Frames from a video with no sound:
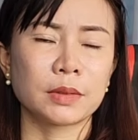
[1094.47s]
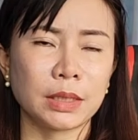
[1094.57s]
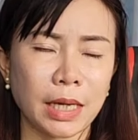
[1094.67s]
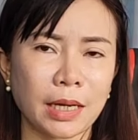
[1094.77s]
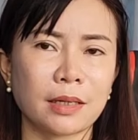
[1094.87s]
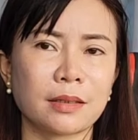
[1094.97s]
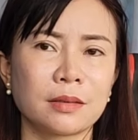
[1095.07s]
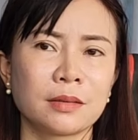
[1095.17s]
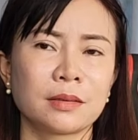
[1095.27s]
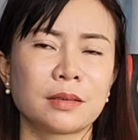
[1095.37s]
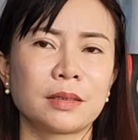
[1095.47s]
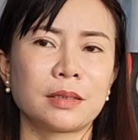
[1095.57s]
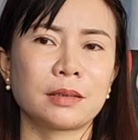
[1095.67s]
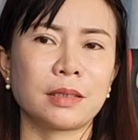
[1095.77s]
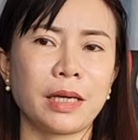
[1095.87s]
dạ à,
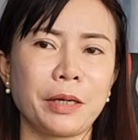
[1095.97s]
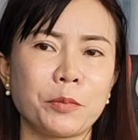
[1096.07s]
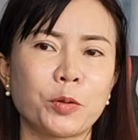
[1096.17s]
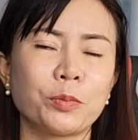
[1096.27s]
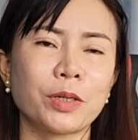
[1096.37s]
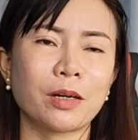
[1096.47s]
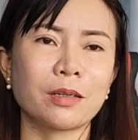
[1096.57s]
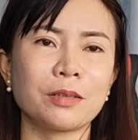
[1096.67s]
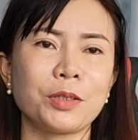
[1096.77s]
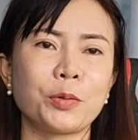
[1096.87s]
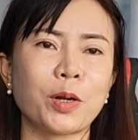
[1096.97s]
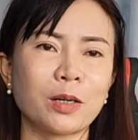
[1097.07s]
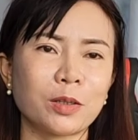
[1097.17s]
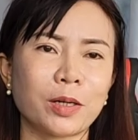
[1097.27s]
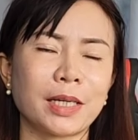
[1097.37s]
em cũng có nhiêu
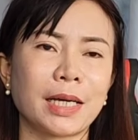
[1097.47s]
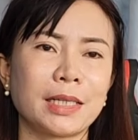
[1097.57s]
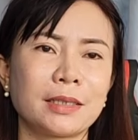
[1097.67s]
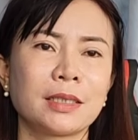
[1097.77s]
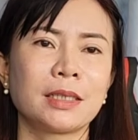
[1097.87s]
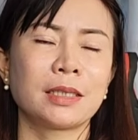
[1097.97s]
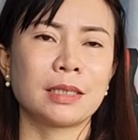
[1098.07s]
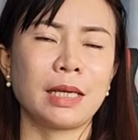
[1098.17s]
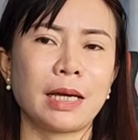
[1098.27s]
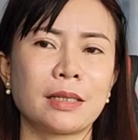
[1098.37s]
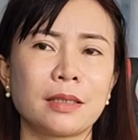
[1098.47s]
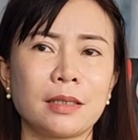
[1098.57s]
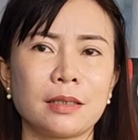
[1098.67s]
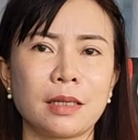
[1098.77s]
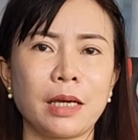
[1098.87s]
đó thôi à anh ừ. dạ
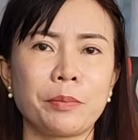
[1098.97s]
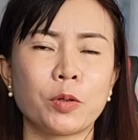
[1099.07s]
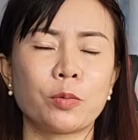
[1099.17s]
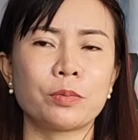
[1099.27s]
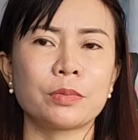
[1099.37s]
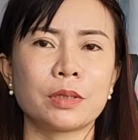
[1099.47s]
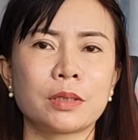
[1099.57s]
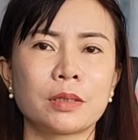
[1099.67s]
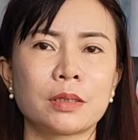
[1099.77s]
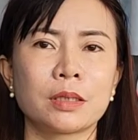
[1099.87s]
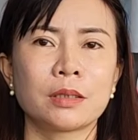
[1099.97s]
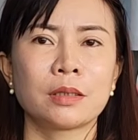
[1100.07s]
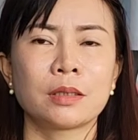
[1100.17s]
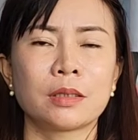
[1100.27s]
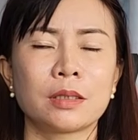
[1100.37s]
thì em cũng à,
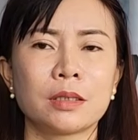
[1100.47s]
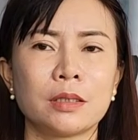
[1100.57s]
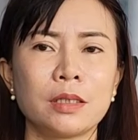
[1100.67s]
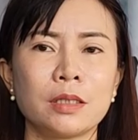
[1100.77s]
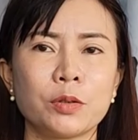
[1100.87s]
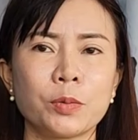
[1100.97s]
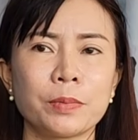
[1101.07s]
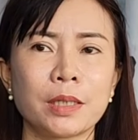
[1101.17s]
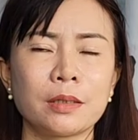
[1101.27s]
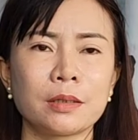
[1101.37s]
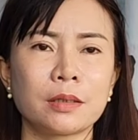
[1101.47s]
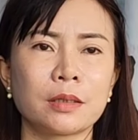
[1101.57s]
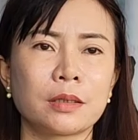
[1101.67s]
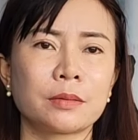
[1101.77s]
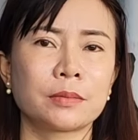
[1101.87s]
à, gửi lời chúc đến
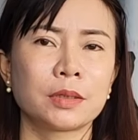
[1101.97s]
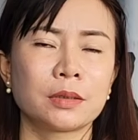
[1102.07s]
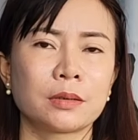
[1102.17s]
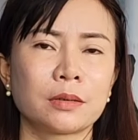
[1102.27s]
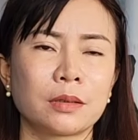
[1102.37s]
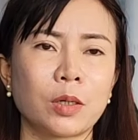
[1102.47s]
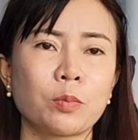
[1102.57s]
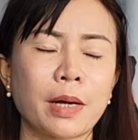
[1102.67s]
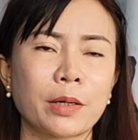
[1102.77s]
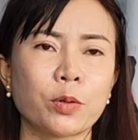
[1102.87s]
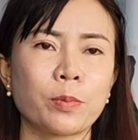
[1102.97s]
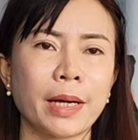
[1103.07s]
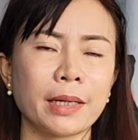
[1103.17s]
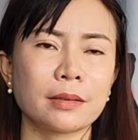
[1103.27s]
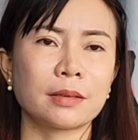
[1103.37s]
à, à, ông bà cô
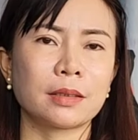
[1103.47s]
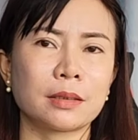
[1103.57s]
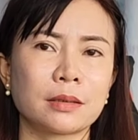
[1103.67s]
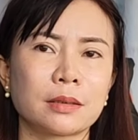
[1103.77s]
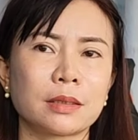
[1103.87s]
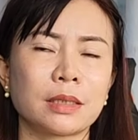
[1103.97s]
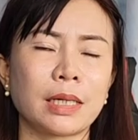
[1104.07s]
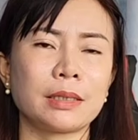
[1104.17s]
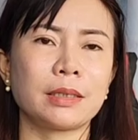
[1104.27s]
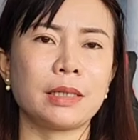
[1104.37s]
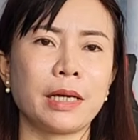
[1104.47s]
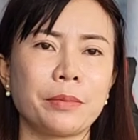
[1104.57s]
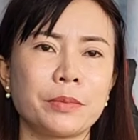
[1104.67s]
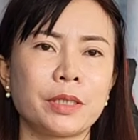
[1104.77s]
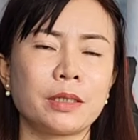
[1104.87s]
bác à, anh chị
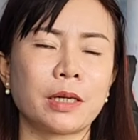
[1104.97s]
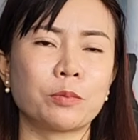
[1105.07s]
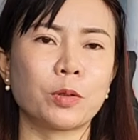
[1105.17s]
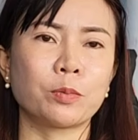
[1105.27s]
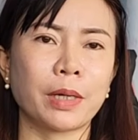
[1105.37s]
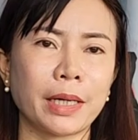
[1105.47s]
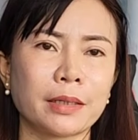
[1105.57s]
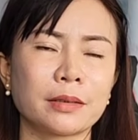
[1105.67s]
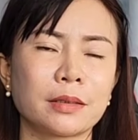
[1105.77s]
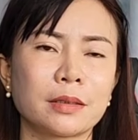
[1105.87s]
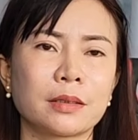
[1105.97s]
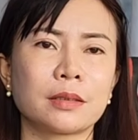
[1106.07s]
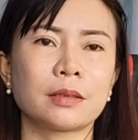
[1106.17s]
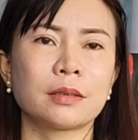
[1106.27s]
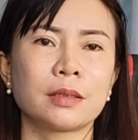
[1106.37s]
em trên cộng đồng mạng
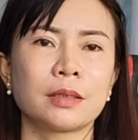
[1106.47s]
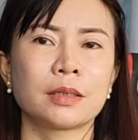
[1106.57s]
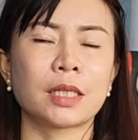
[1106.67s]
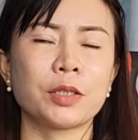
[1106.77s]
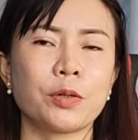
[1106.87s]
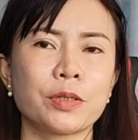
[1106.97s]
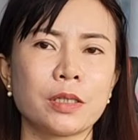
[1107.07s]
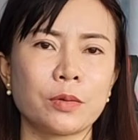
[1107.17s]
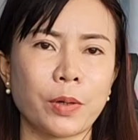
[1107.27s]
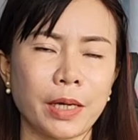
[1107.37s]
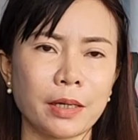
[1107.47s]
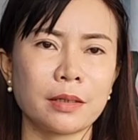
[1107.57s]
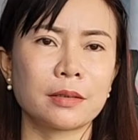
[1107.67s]
à, thật nhiều sức khỏe